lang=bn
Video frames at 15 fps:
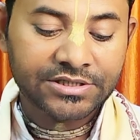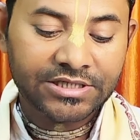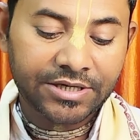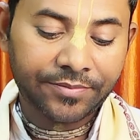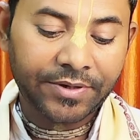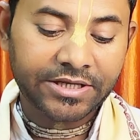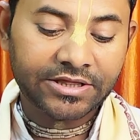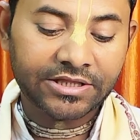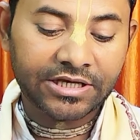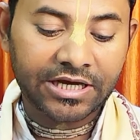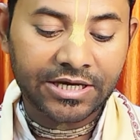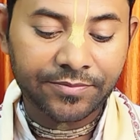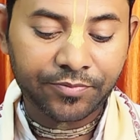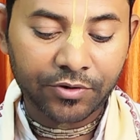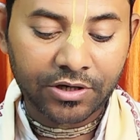যে ব্যক্তি
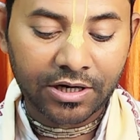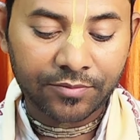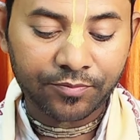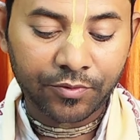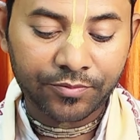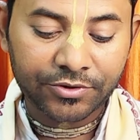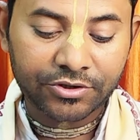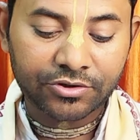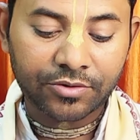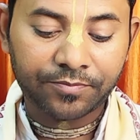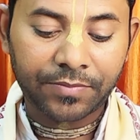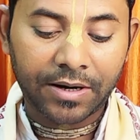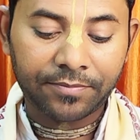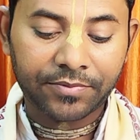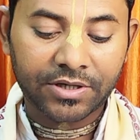এই প্রকার পবিত্র
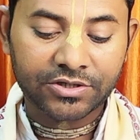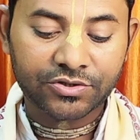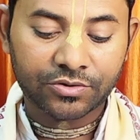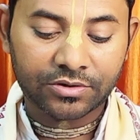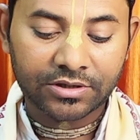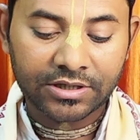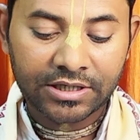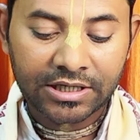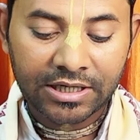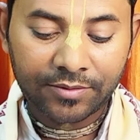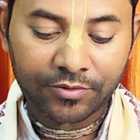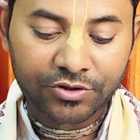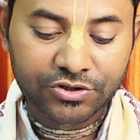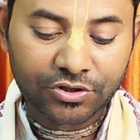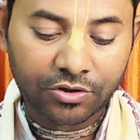পাপনাশক
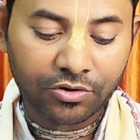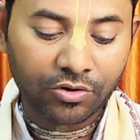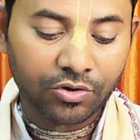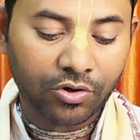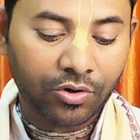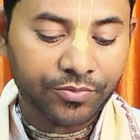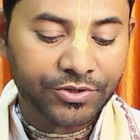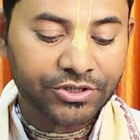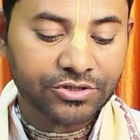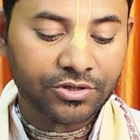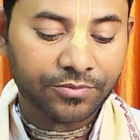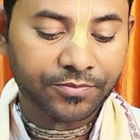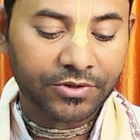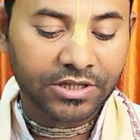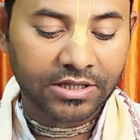এবং সকল অভিষ্ট
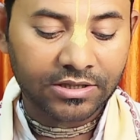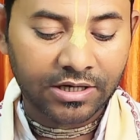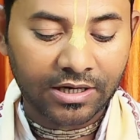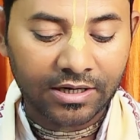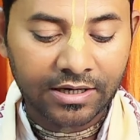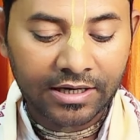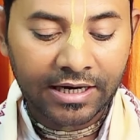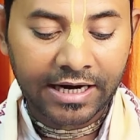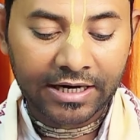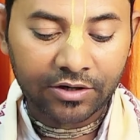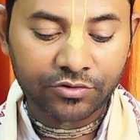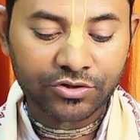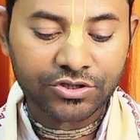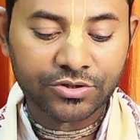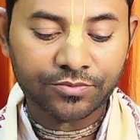প্রদাতা
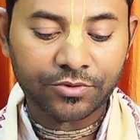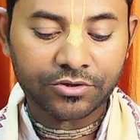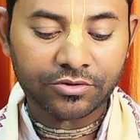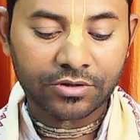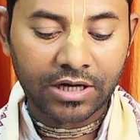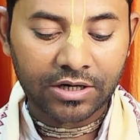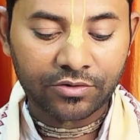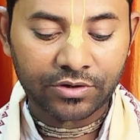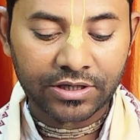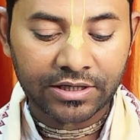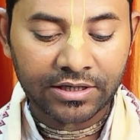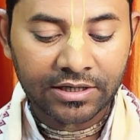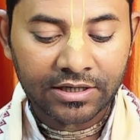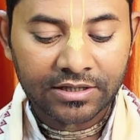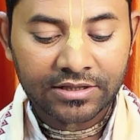একাদশী ব্রত না করে
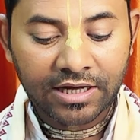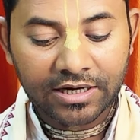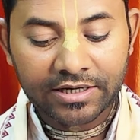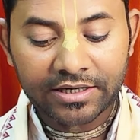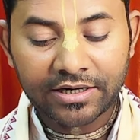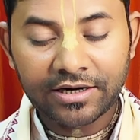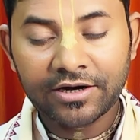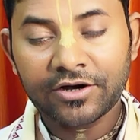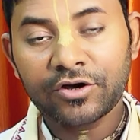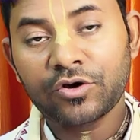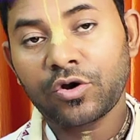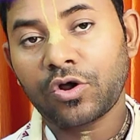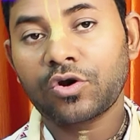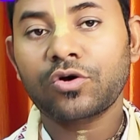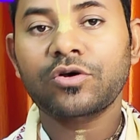তাকে
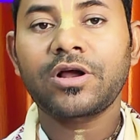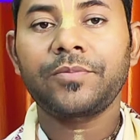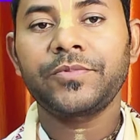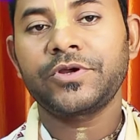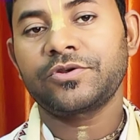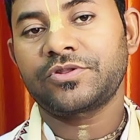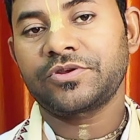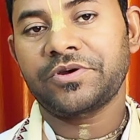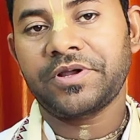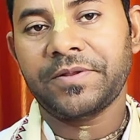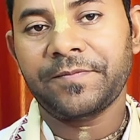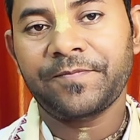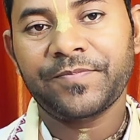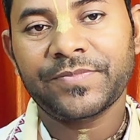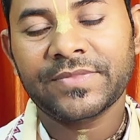নরমকামী হতে হয়
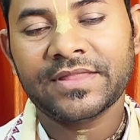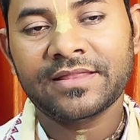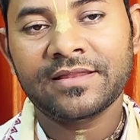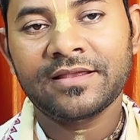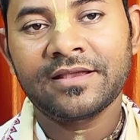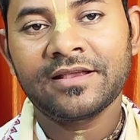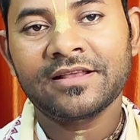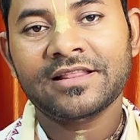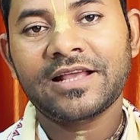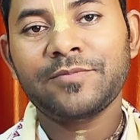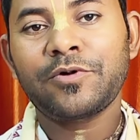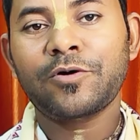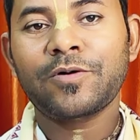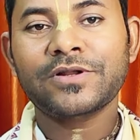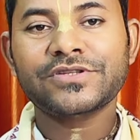তাই
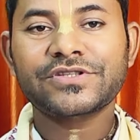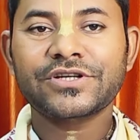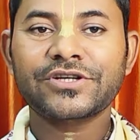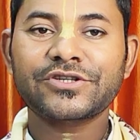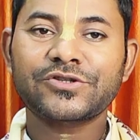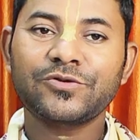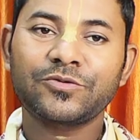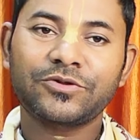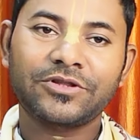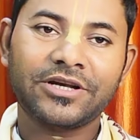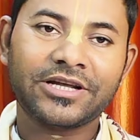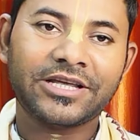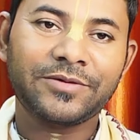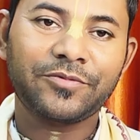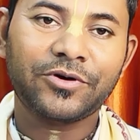ভগবান শ্রীকৃষ্ণ উত্তরে
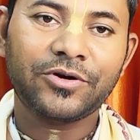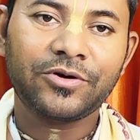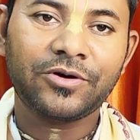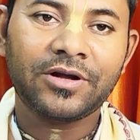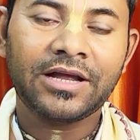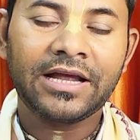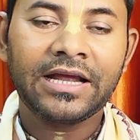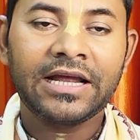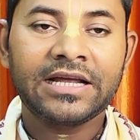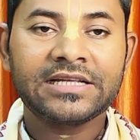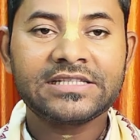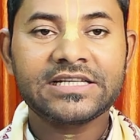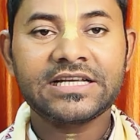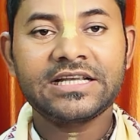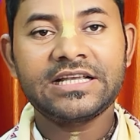কি বলল
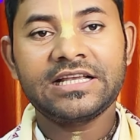যে